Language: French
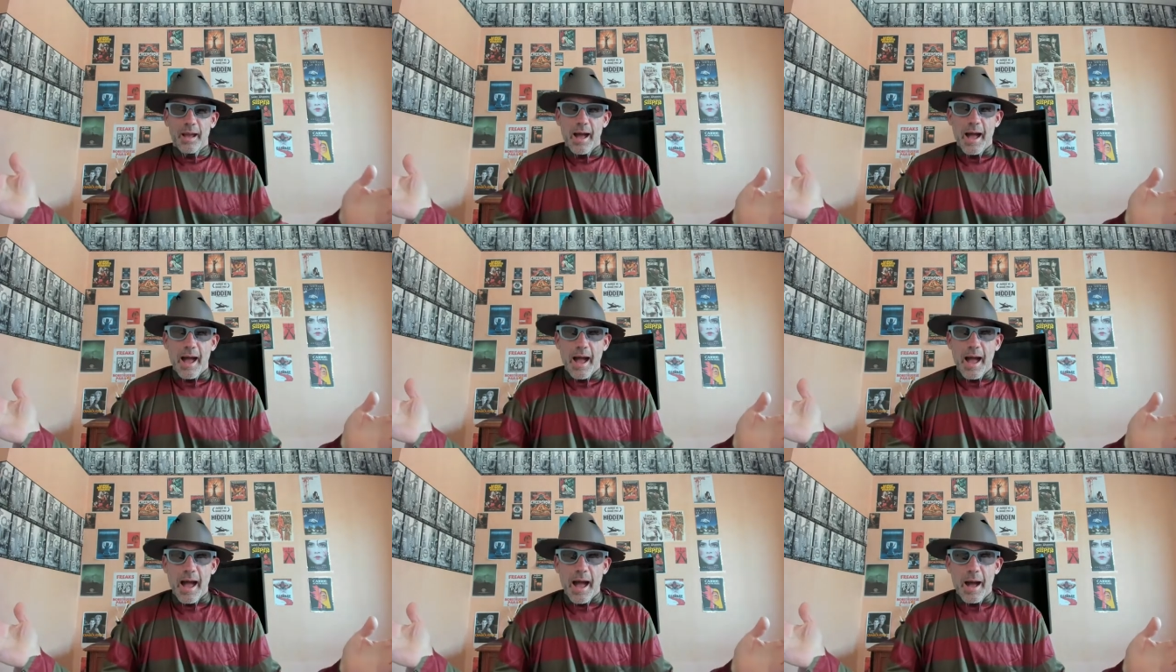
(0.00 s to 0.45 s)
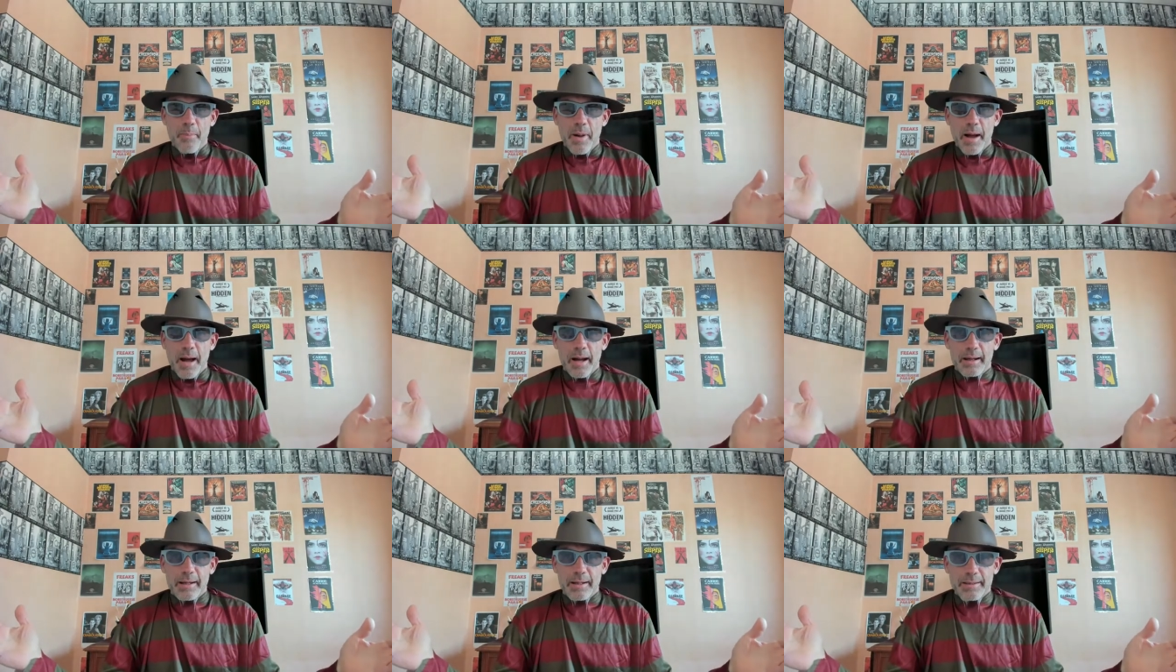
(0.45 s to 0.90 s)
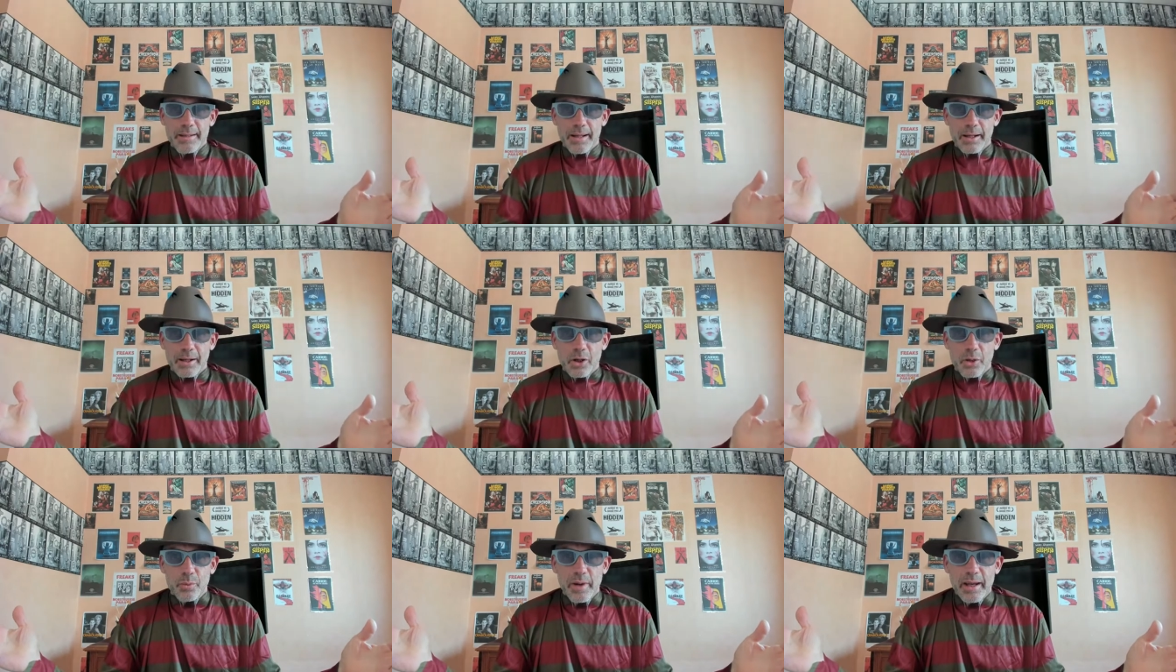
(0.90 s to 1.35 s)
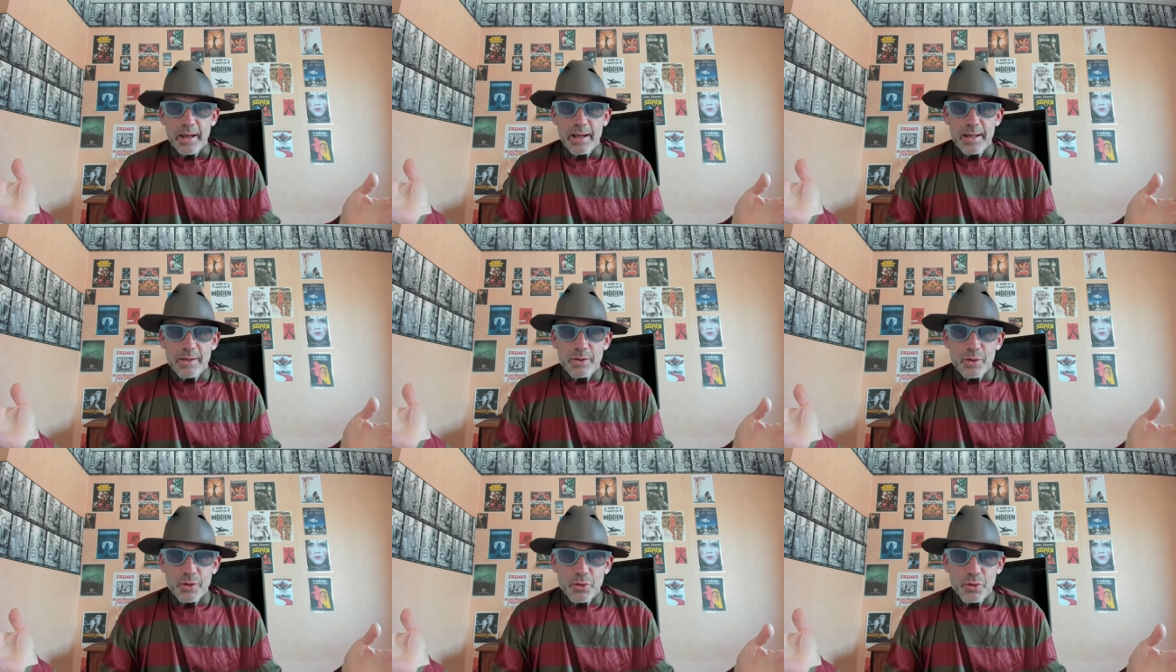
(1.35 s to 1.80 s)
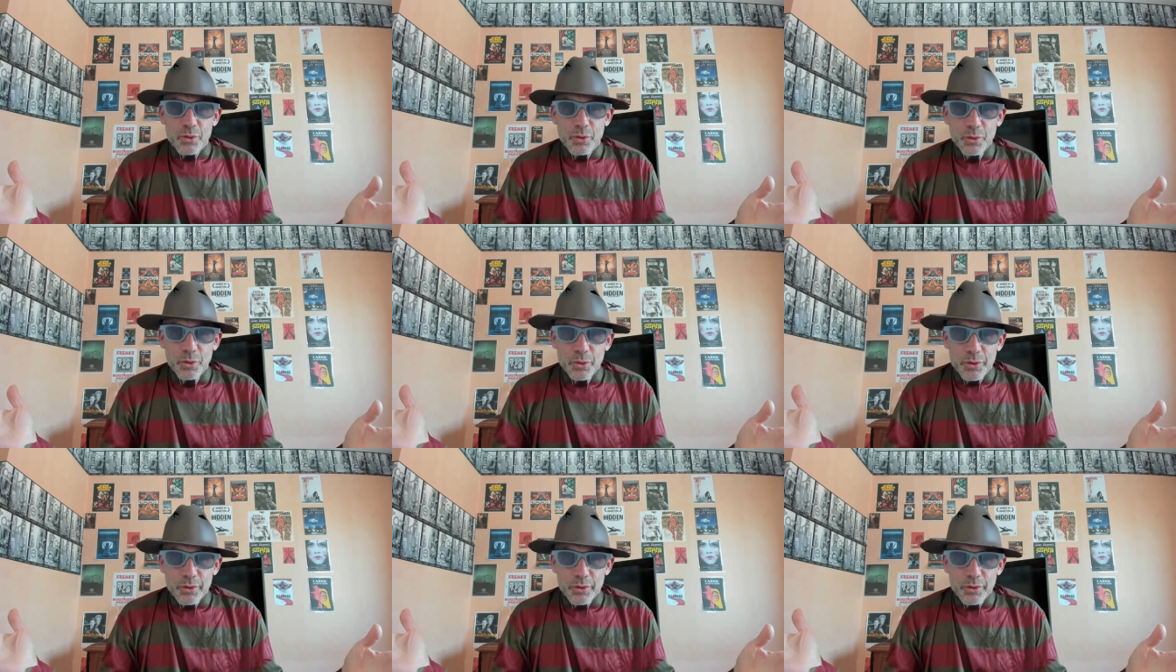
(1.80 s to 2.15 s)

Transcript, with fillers: À part que ça, comment il les autres toutes